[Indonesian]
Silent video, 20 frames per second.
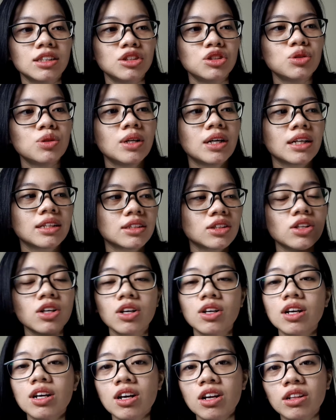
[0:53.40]
juga turn
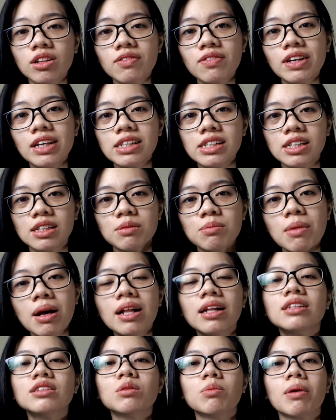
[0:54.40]
on the notification
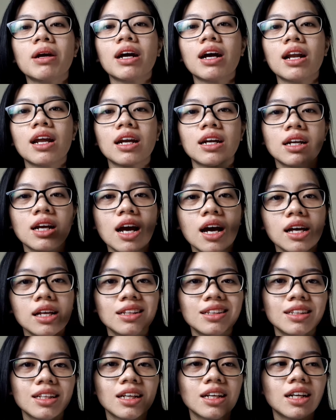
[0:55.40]
bell supaya kalian gak
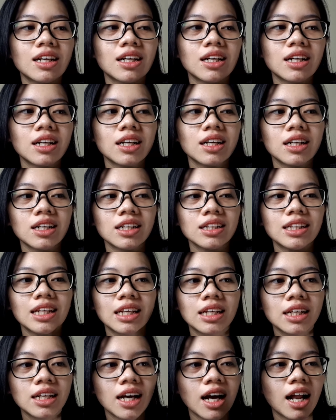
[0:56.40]

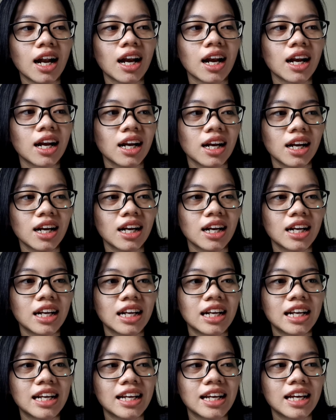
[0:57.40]
tertinggal
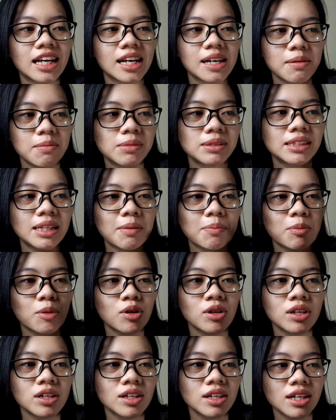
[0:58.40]

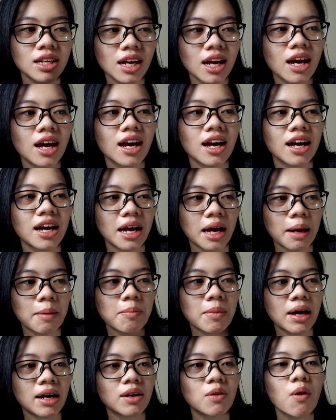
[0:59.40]
meskipun ya
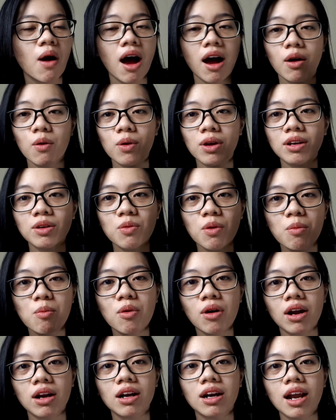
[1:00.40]
emang gue akuin gue
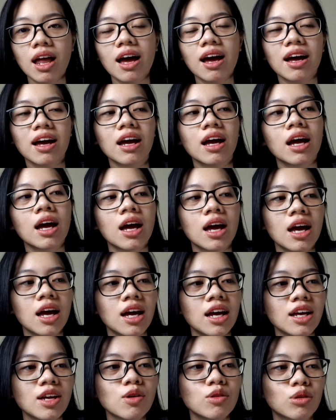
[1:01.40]
bukanlah
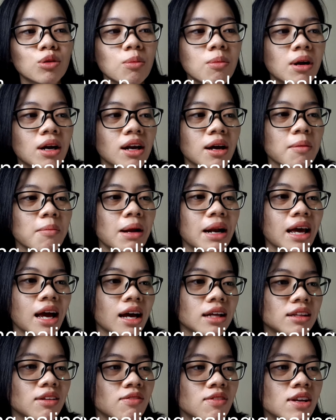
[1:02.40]
youtuber yang paling
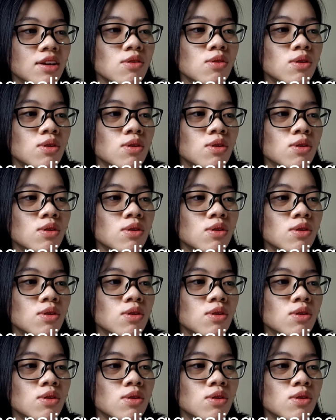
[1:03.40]
aktif di